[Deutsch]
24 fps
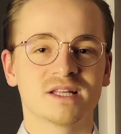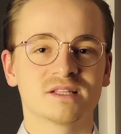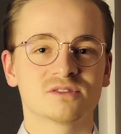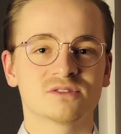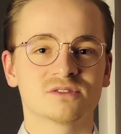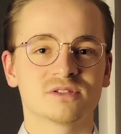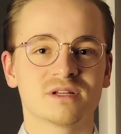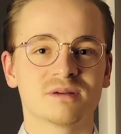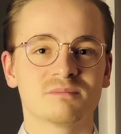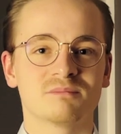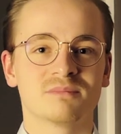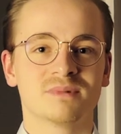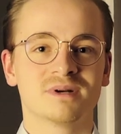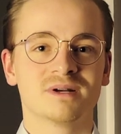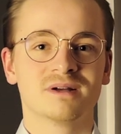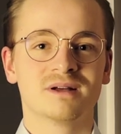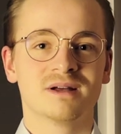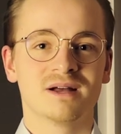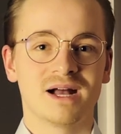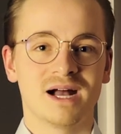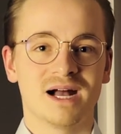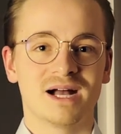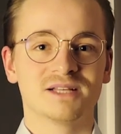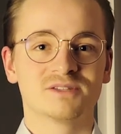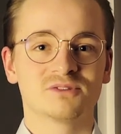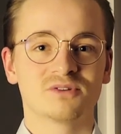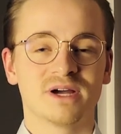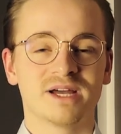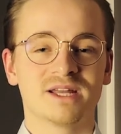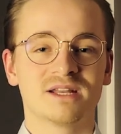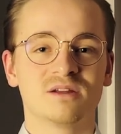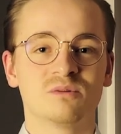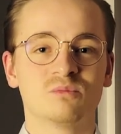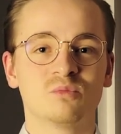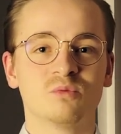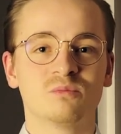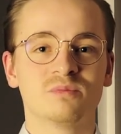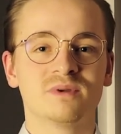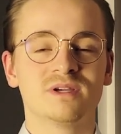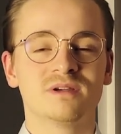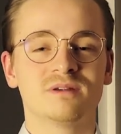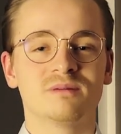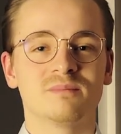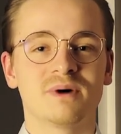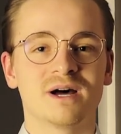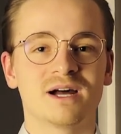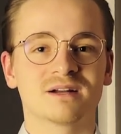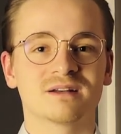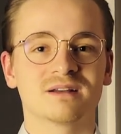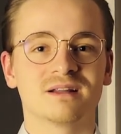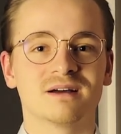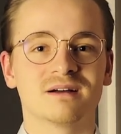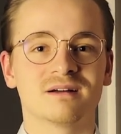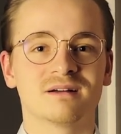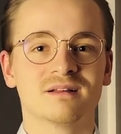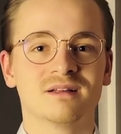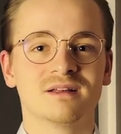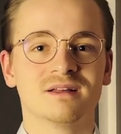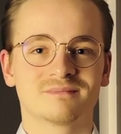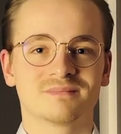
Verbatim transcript: Hand zu nehmen, also einen Immobilienmakler.